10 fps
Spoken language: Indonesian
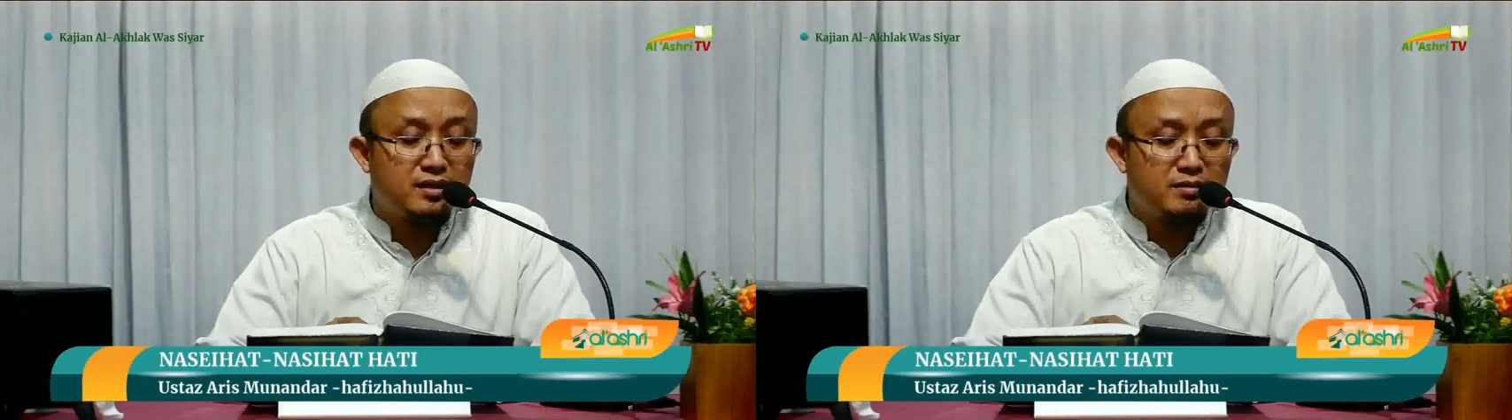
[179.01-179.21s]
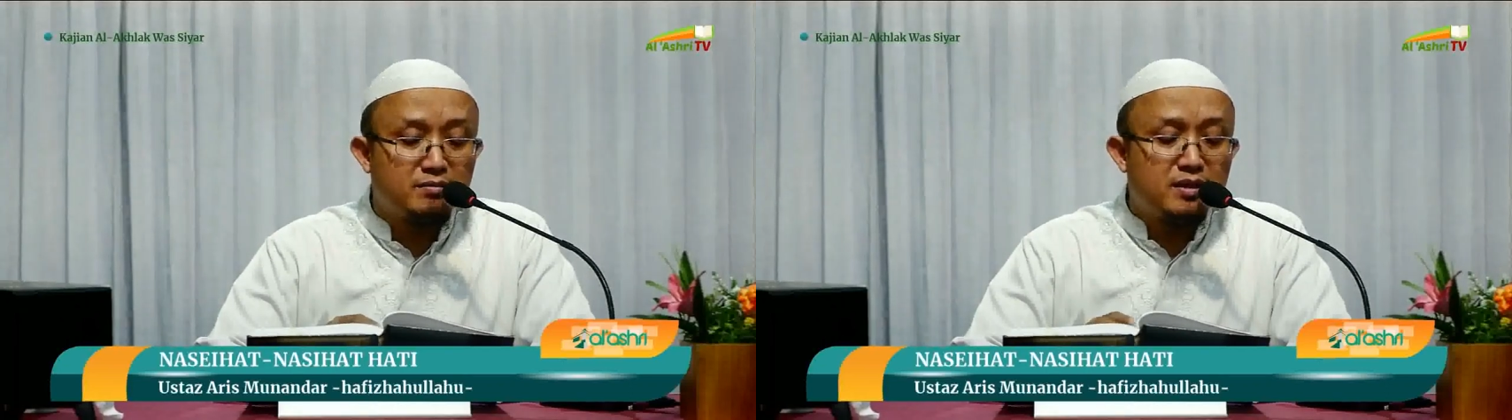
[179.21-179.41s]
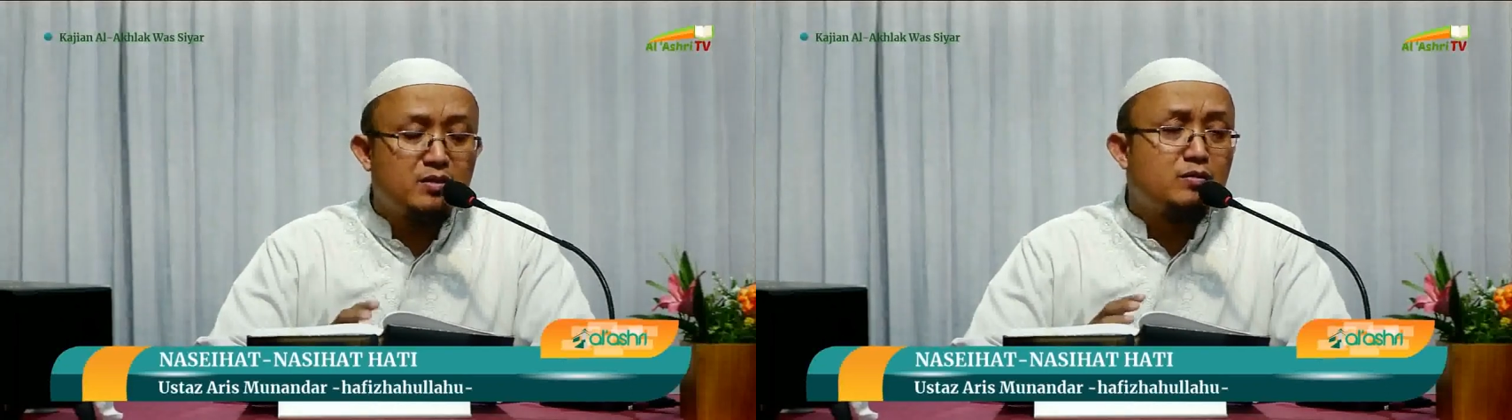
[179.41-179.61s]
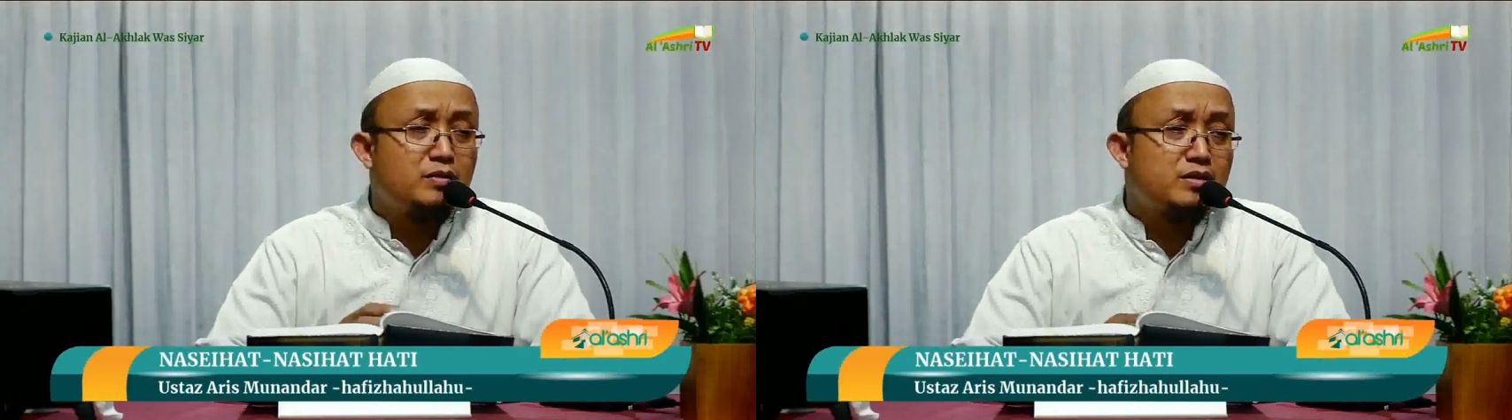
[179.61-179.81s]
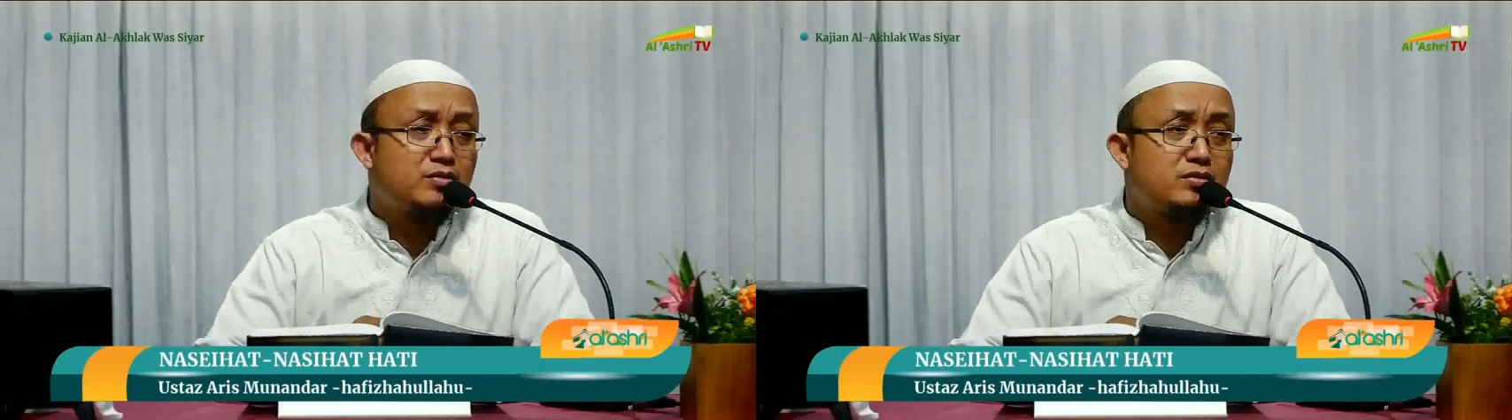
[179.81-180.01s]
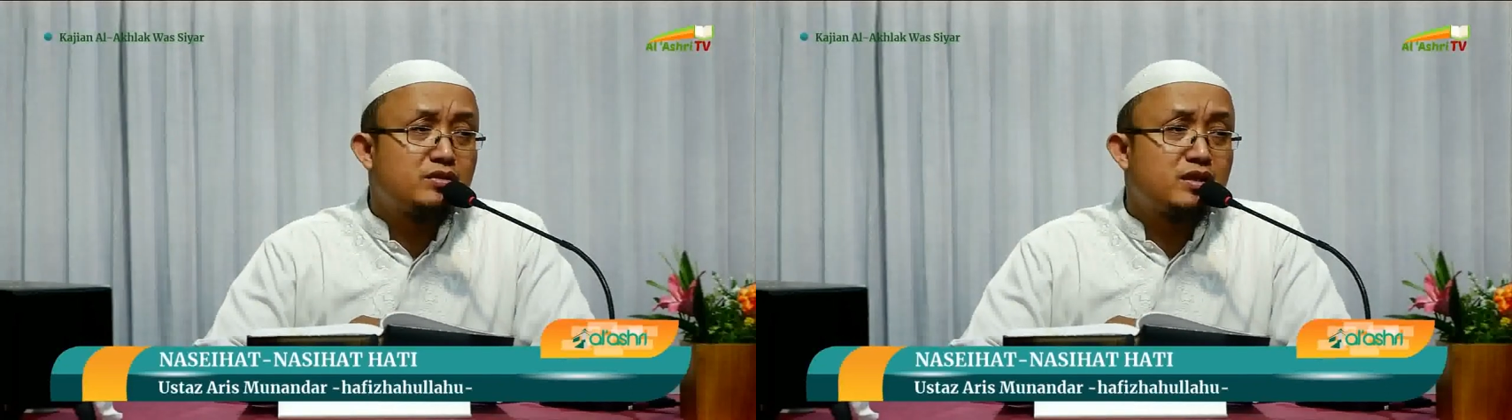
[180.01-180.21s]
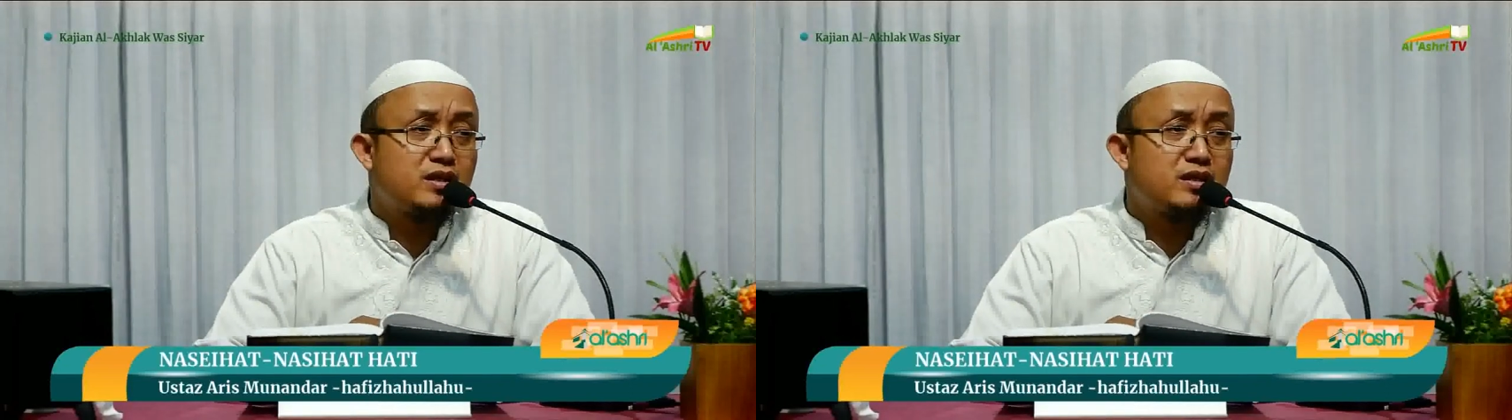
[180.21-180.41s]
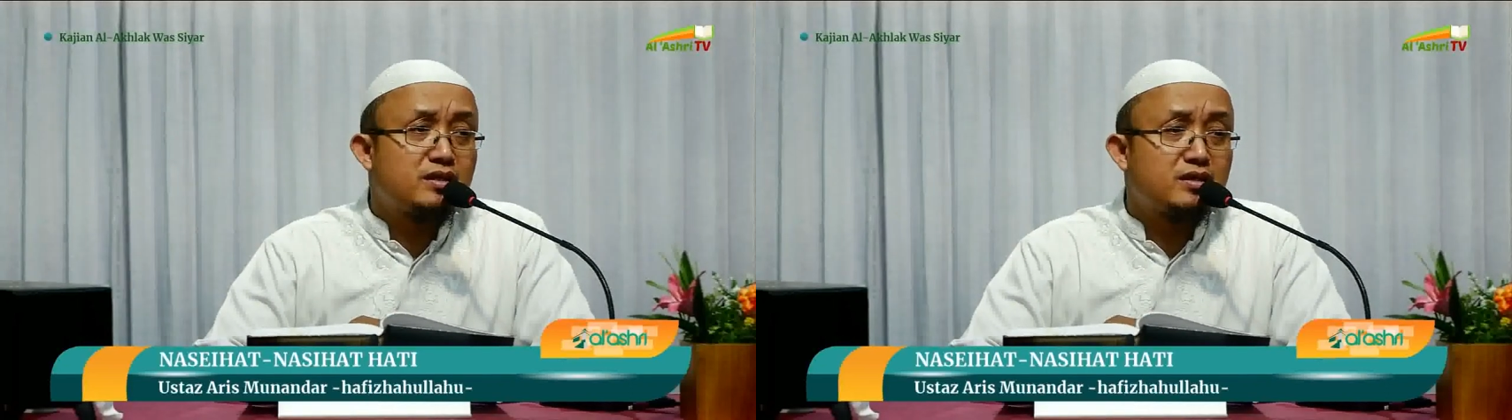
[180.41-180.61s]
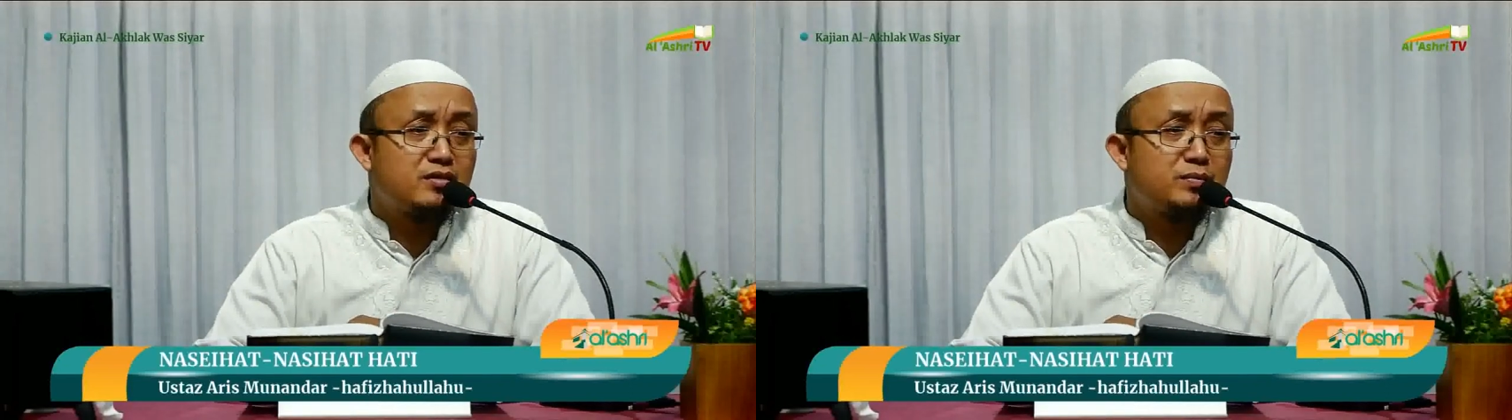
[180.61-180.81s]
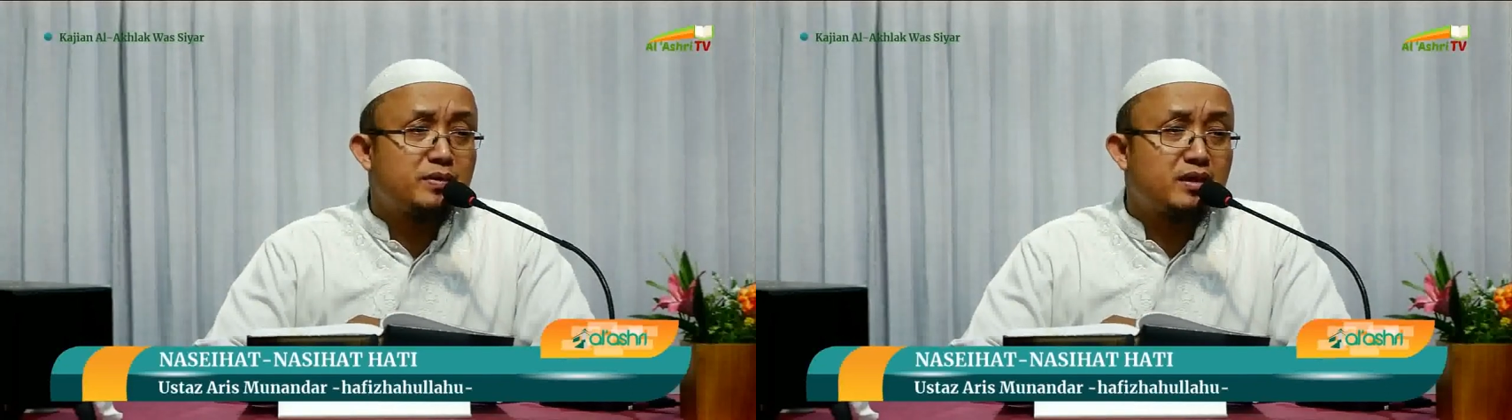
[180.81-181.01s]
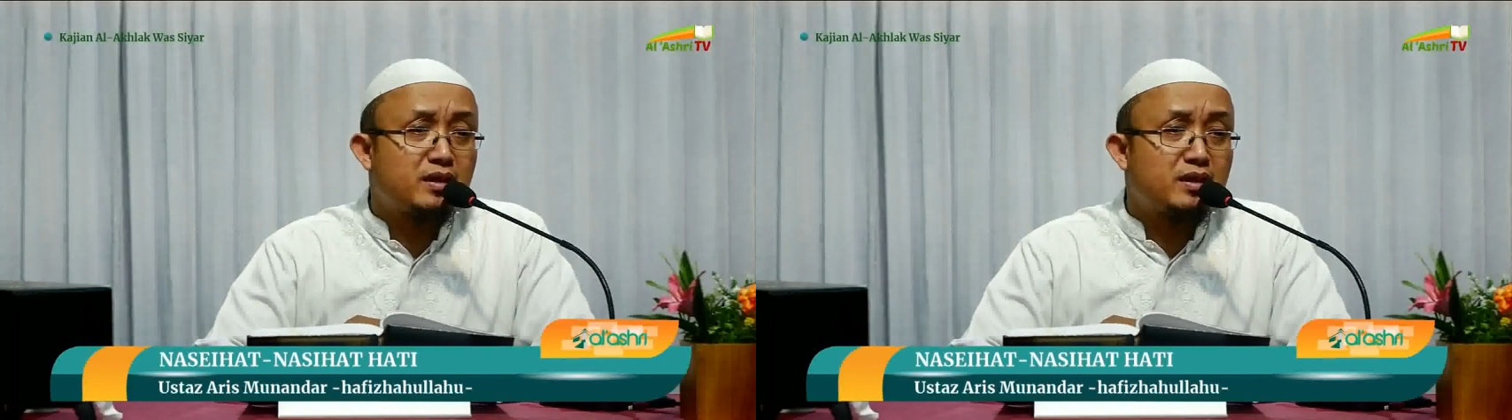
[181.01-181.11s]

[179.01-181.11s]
min umur dunia dan itu perkara